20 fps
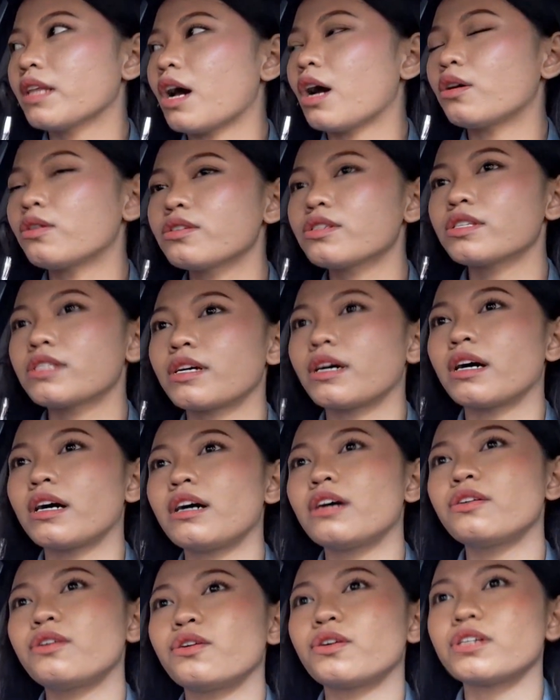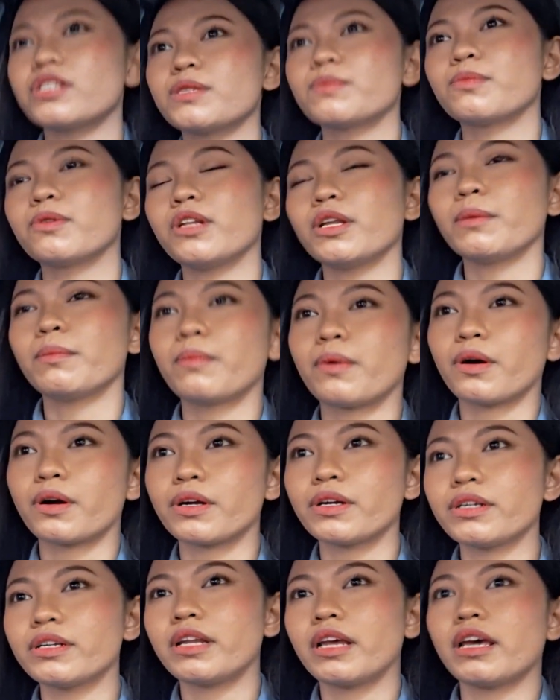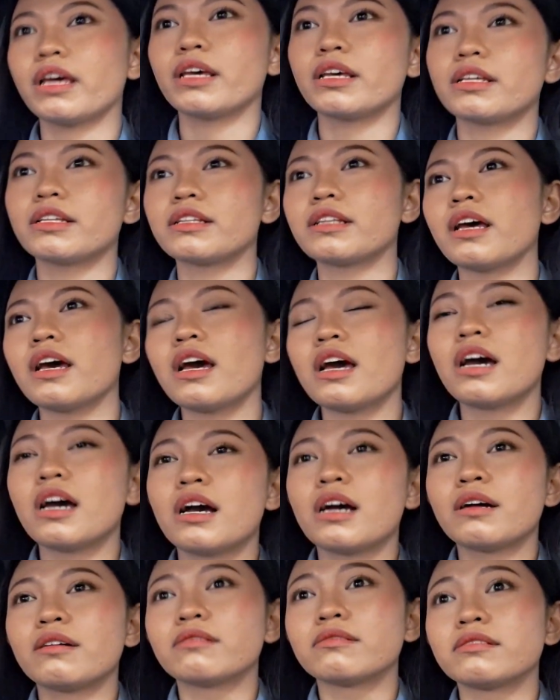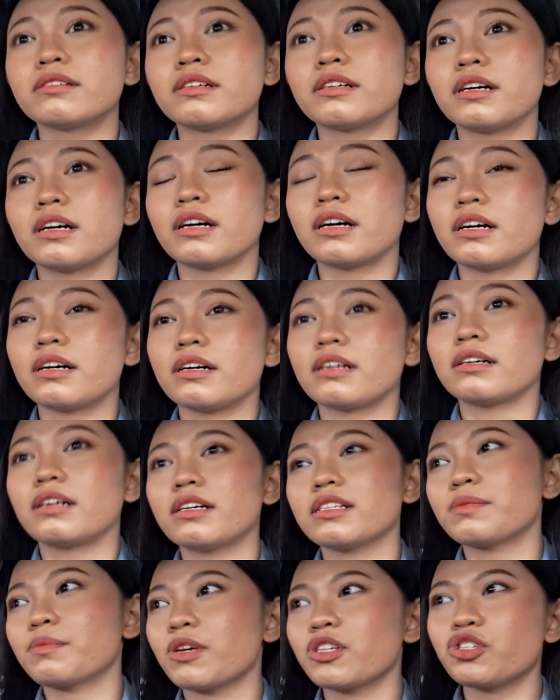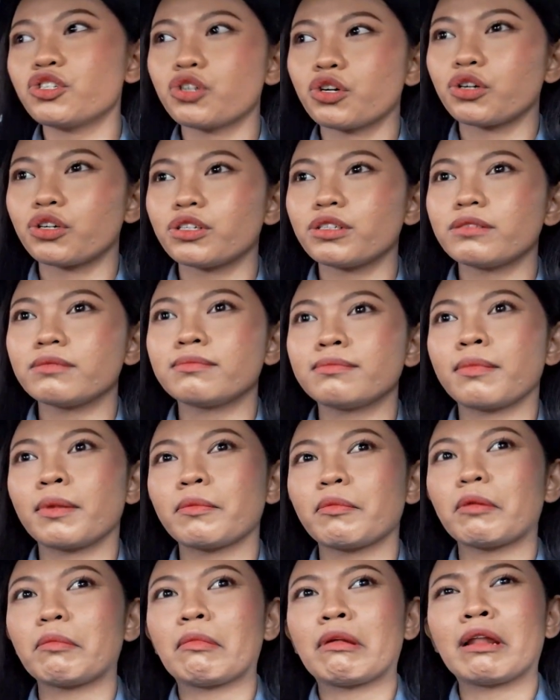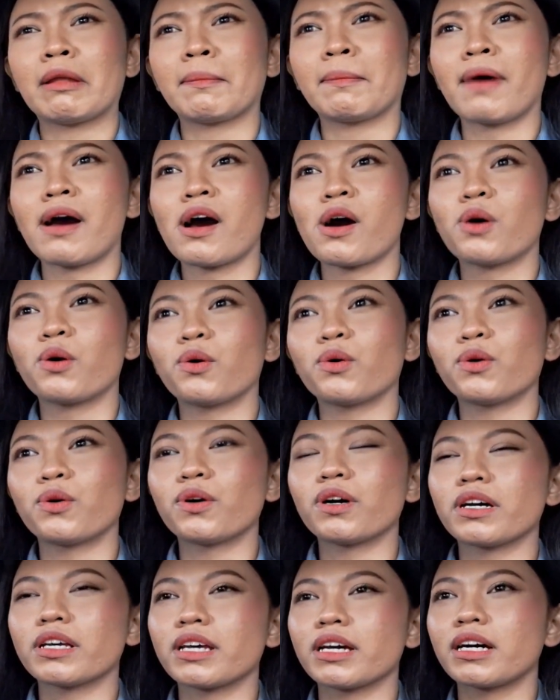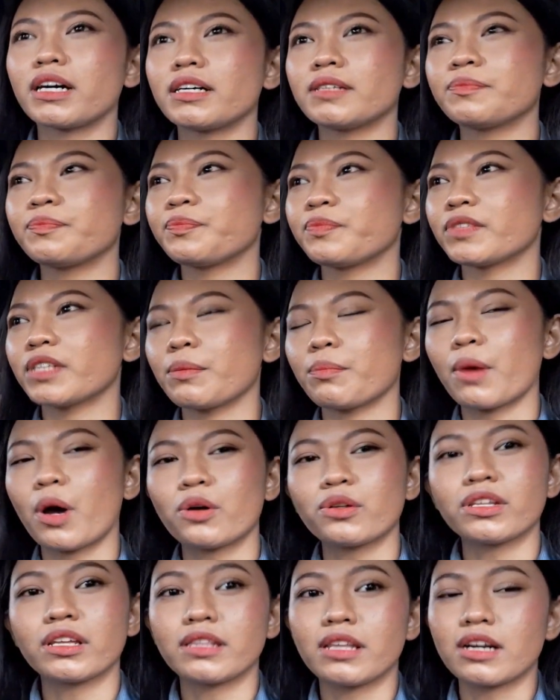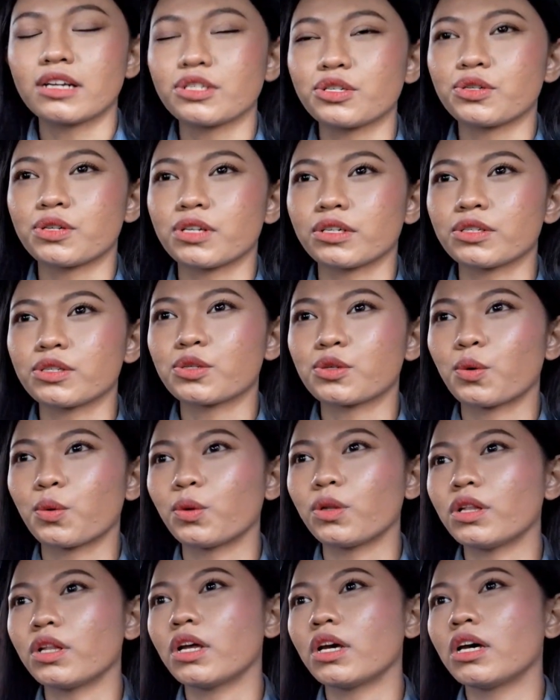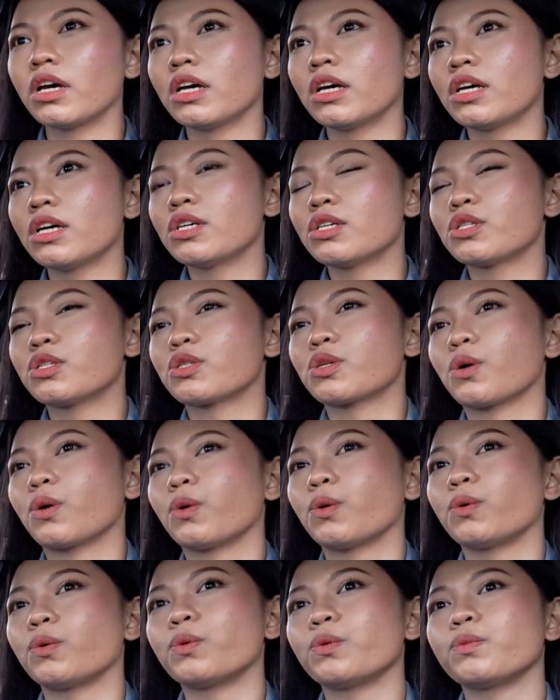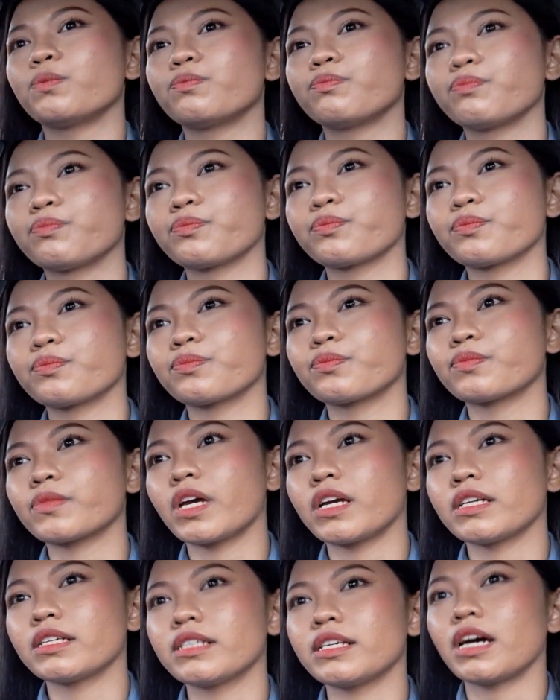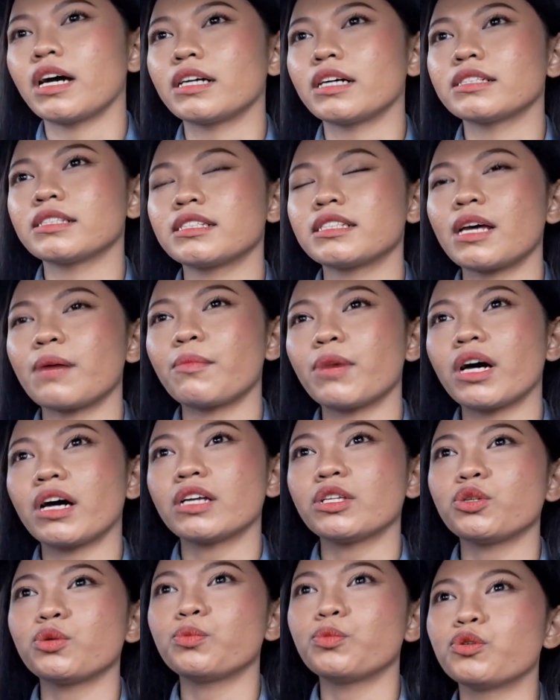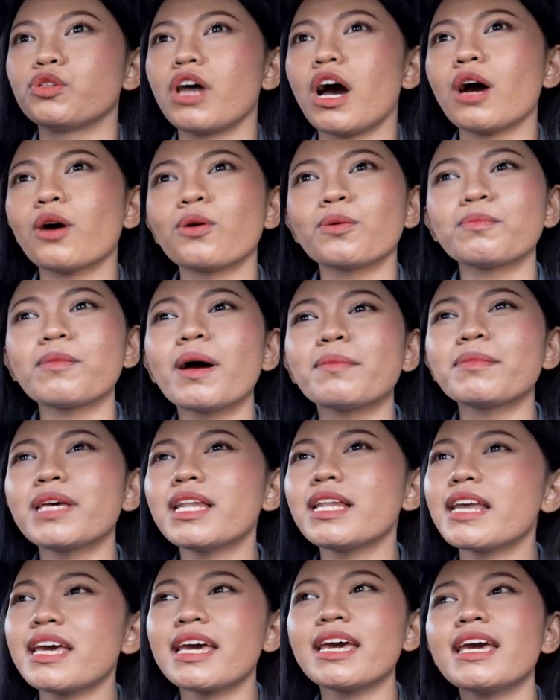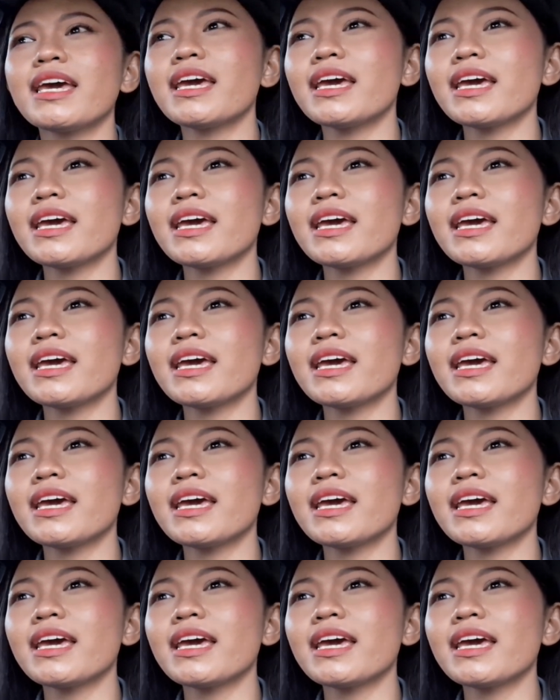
na ako sa Ross Boulevard and as mentioned, mamimili pa ako kaya hindi pa ako dediretso ng school. So, yeah, samahan niyo muna akong mamili.